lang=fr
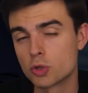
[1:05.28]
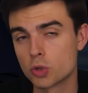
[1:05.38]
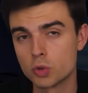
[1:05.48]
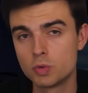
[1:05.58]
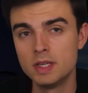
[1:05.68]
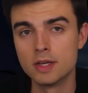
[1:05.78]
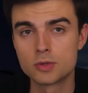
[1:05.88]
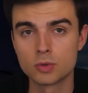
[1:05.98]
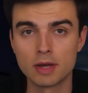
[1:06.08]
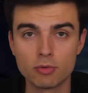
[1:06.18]
et aujourd'hui,
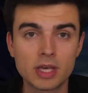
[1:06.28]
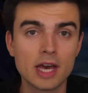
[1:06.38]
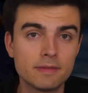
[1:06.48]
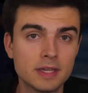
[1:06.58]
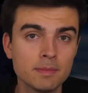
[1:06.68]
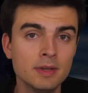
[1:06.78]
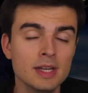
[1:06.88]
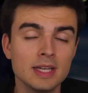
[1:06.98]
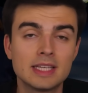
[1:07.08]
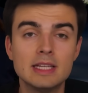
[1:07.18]
son avocat affirme
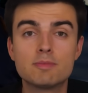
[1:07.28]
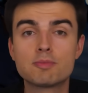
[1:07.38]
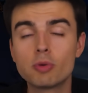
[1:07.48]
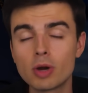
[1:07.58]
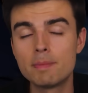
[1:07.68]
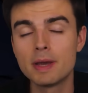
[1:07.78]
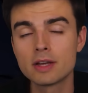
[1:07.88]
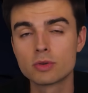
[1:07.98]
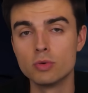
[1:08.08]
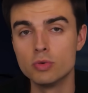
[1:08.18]
qu'il pourrait
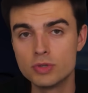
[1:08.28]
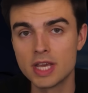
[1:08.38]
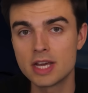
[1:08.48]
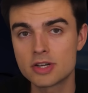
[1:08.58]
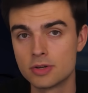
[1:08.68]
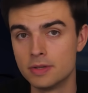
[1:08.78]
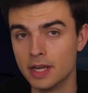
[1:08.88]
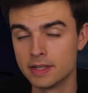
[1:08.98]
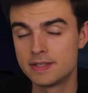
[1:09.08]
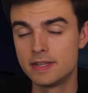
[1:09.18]
perdre l'usage
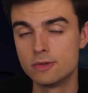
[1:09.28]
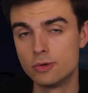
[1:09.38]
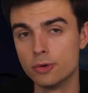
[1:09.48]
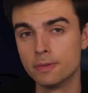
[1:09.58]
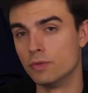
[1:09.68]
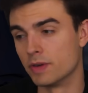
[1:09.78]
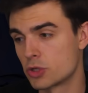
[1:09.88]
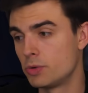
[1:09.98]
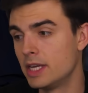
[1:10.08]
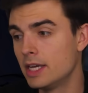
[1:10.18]
d'un de ses yeux. Ce 20
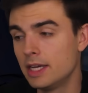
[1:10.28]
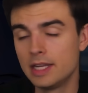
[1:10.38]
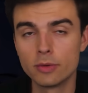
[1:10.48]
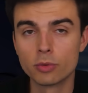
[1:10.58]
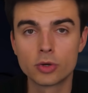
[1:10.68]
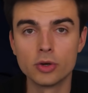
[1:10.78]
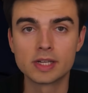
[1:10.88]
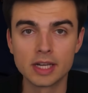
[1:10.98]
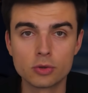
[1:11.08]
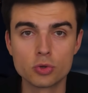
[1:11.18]
juillet, il y a donc
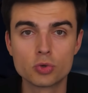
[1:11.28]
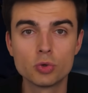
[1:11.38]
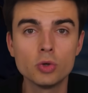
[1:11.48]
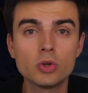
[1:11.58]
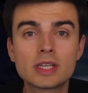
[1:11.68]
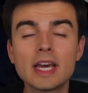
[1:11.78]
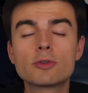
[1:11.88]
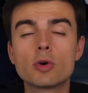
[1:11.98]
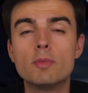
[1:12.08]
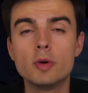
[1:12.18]
quelques jours,
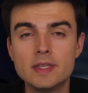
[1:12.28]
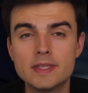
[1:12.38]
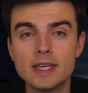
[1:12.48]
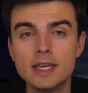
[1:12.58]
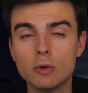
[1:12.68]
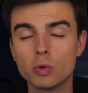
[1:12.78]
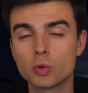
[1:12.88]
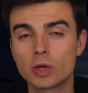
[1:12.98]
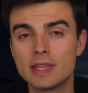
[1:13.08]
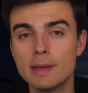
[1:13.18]
quatre policiers ont
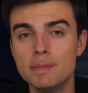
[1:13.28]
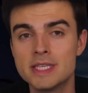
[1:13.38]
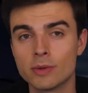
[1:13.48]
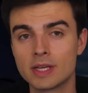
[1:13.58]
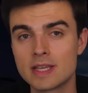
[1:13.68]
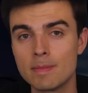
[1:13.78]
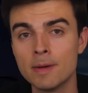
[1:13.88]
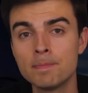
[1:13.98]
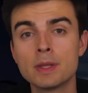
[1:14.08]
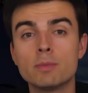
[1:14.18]
donc été mis en
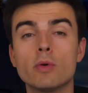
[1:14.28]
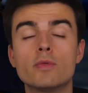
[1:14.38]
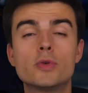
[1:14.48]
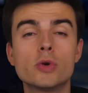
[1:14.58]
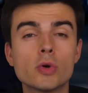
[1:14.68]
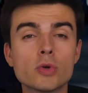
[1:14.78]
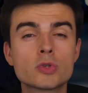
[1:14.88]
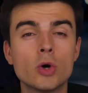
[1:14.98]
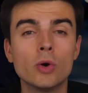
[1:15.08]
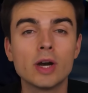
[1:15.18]
examen pour
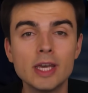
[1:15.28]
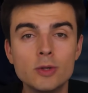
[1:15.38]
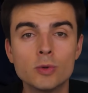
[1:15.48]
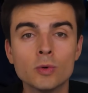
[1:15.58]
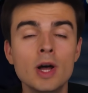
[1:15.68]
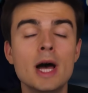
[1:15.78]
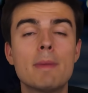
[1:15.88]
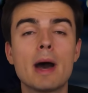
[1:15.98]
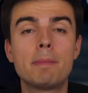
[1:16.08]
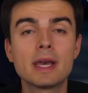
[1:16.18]
violence en réunion
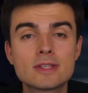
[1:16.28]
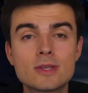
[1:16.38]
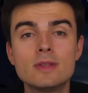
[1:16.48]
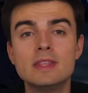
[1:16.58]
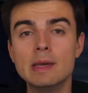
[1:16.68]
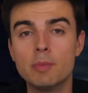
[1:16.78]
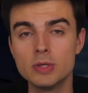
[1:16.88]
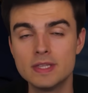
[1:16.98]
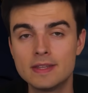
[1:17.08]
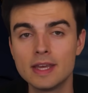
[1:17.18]
par personne
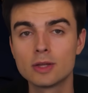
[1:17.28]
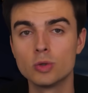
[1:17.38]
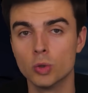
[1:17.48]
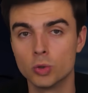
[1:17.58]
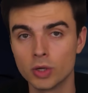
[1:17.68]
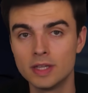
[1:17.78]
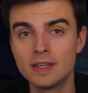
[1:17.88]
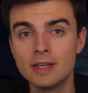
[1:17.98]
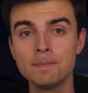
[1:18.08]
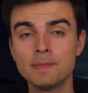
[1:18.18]
dépositaire de
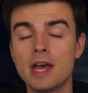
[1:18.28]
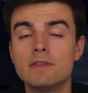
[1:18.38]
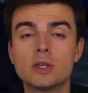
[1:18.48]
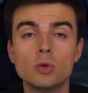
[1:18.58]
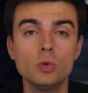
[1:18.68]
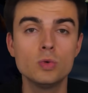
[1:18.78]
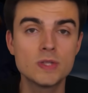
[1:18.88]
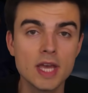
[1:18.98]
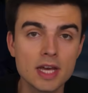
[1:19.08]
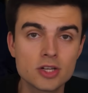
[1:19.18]
l'autorité avec
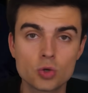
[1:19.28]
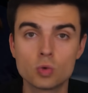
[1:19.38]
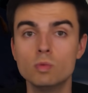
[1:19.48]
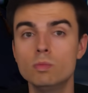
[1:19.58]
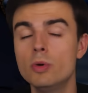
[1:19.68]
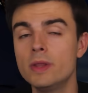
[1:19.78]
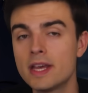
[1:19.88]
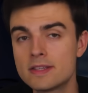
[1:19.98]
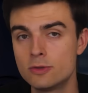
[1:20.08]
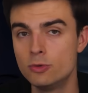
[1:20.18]
usage ou
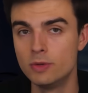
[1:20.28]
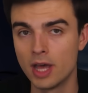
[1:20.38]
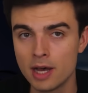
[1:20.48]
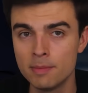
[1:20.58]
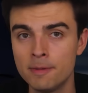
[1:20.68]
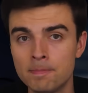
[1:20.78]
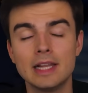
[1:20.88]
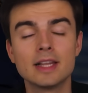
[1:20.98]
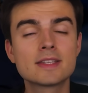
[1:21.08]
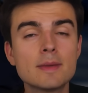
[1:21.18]
menace d'une arme,
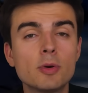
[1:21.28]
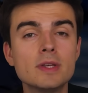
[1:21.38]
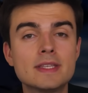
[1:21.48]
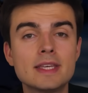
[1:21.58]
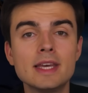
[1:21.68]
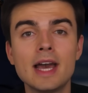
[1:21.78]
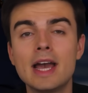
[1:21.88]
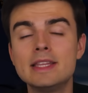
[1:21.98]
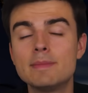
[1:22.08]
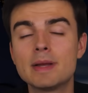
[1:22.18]
et l'un de ces policiers
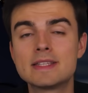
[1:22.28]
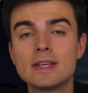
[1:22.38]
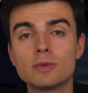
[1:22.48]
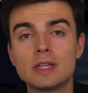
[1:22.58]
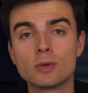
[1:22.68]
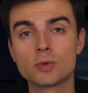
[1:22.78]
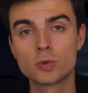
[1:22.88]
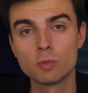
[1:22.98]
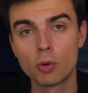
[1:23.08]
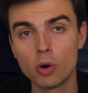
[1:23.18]
a été placé en
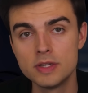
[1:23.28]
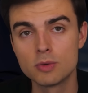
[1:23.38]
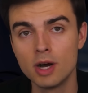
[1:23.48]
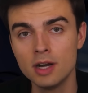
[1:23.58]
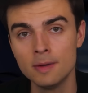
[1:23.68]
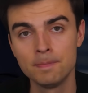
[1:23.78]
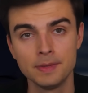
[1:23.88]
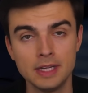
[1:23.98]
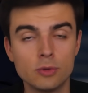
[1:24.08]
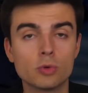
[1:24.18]
détention provisoire.
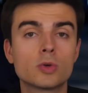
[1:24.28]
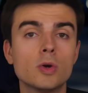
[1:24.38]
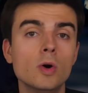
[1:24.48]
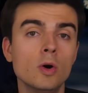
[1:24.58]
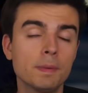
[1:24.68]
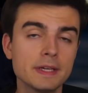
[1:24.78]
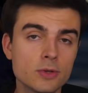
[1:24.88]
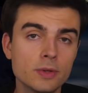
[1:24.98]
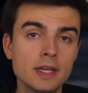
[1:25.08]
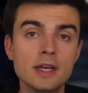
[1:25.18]
Il est donc
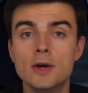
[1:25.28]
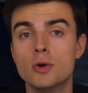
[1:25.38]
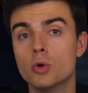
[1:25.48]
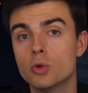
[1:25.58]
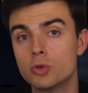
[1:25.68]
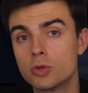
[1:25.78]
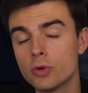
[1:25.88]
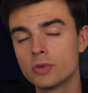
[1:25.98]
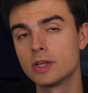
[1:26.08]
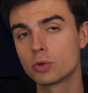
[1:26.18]
emprisonné le
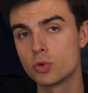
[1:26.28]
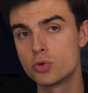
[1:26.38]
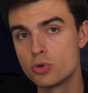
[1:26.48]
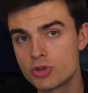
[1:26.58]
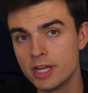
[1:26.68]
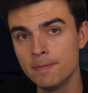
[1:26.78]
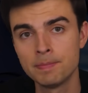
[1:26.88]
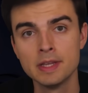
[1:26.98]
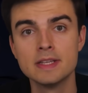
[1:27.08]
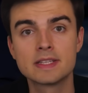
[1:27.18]
temps d'être jugé,
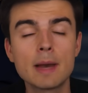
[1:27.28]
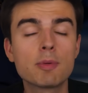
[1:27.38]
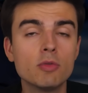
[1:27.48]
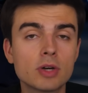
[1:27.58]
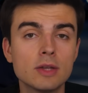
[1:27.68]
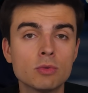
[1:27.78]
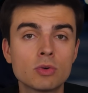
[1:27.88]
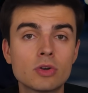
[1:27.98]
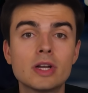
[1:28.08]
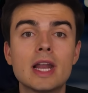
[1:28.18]
ce qui a provoqué
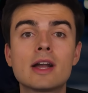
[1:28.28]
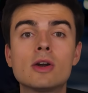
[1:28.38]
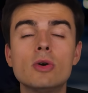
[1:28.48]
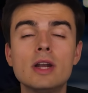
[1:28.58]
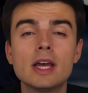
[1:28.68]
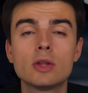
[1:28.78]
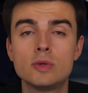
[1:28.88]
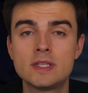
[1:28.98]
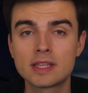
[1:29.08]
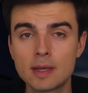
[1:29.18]
donc la colère de
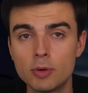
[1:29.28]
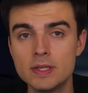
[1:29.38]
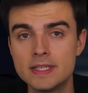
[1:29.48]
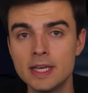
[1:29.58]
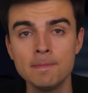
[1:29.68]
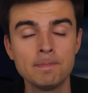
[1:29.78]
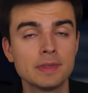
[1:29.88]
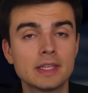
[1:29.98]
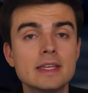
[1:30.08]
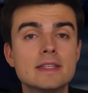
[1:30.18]
certains policiers
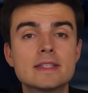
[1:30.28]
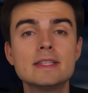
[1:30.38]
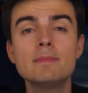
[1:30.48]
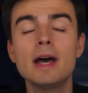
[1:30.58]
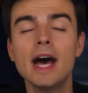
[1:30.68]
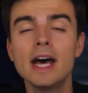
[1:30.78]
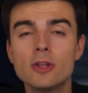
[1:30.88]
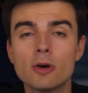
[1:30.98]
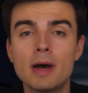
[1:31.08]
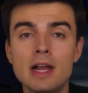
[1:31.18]
qui estiment
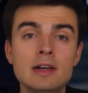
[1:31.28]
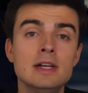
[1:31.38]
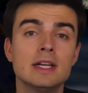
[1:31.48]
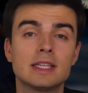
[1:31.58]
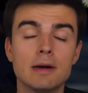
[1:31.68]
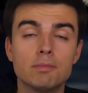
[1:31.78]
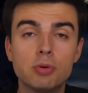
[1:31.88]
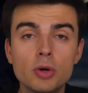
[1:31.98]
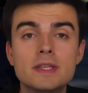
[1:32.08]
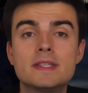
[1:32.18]
anormal qu'un
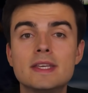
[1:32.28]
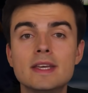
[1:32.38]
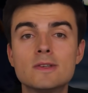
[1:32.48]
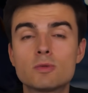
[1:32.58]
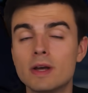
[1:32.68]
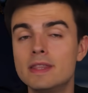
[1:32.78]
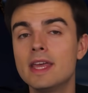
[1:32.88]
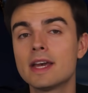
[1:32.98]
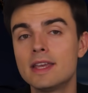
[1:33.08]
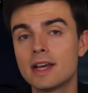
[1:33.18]
policier soit
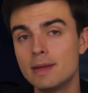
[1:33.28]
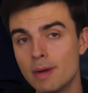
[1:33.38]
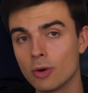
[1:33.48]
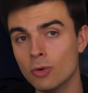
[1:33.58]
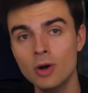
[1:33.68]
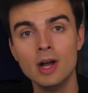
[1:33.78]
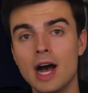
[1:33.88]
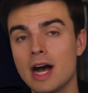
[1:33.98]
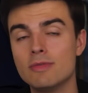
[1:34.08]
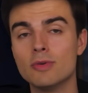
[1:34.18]
derrière les barreaux
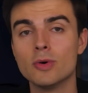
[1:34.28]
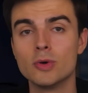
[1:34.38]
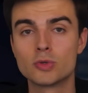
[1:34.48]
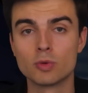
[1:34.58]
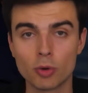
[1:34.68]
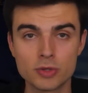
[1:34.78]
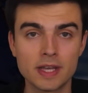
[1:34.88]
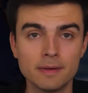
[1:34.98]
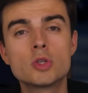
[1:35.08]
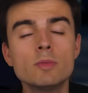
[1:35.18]
avant euh, son
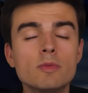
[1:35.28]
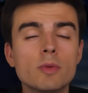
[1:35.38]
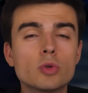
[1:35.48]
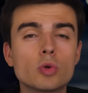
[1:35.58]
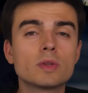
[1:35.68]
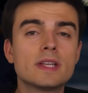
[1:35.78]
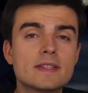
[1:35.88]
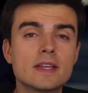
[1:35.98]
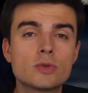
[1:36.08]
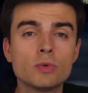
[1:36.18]
procès. Ce mouvement de
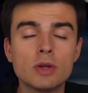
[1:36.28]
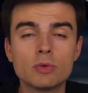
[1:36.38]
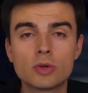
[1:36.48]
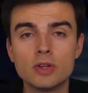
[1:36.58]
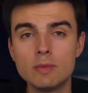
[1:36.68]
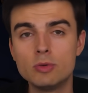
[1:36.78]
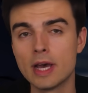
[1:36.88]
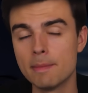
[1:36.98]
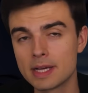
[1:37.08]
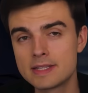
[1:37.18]
contestation a donc
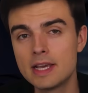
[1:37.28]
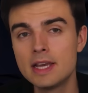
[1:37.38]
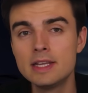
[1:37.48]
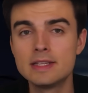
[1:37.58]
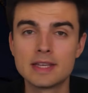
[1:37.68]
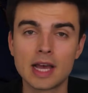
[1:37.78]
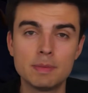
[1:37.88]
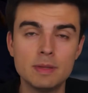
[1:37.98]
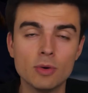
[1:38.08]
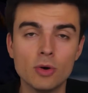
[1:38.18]
débuté à Marseille, il s'est
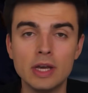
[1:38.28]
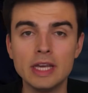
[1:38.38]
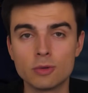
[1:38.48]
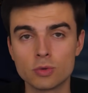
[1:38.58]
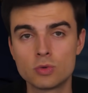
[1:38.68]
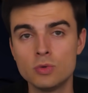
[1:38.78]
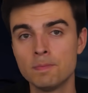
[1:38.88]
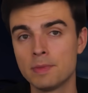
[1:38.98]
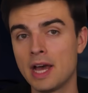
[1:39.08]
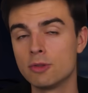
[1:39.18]
rapidement étendu
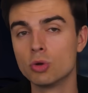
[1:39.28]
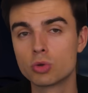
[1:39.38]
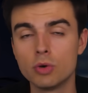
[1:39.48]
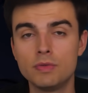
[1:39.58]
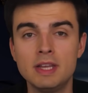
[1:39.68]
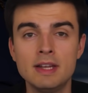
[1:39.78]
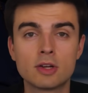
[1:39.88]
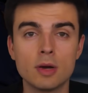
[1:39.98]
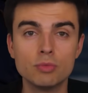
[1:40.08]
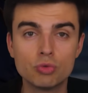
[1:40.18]
à d'autres villes
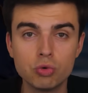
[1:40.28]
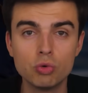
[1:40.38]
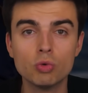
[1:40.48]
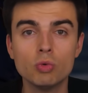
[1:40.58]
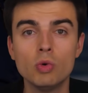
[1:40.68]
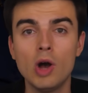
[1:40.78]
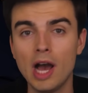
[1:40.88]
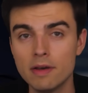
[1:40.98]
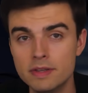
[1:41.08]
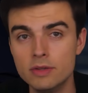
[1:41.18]
comme Toulon,
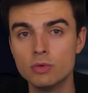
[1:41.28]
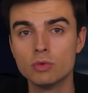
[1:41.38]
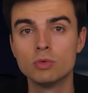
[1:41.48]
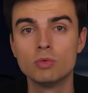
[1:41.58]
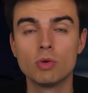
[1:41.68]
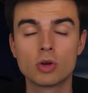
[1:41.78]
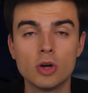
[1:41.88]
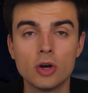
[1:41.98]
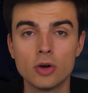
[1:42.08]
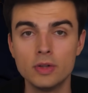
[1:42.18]
Avignon ou
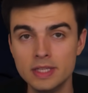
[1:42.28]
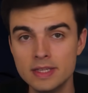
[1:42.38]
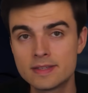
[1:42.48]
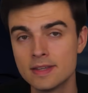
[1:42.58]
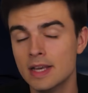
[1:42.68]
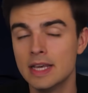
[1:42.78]
encore Nice